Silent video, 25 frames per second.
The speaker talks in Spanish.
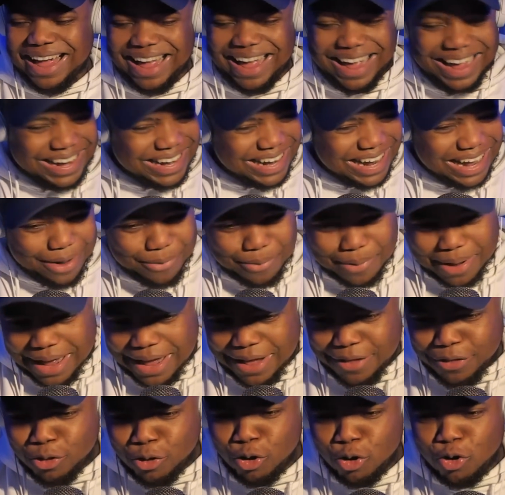
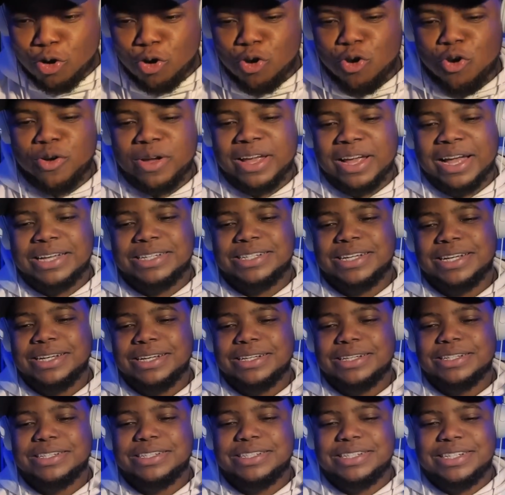acabando con lo que
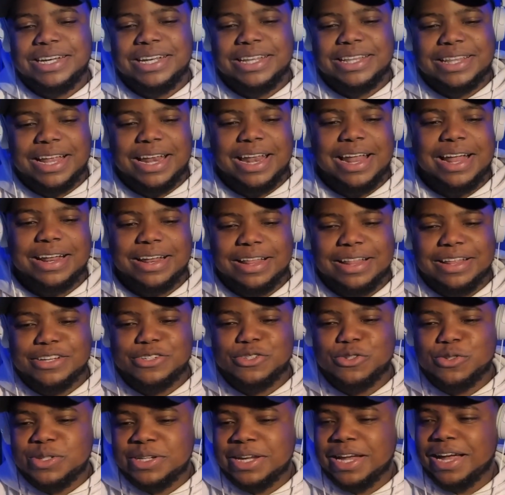hacen chistes en las
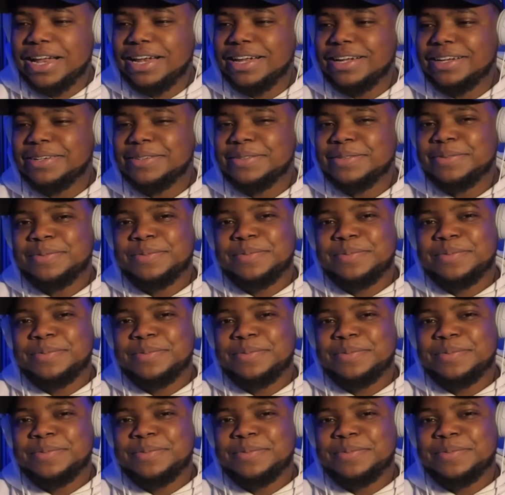redes sociales.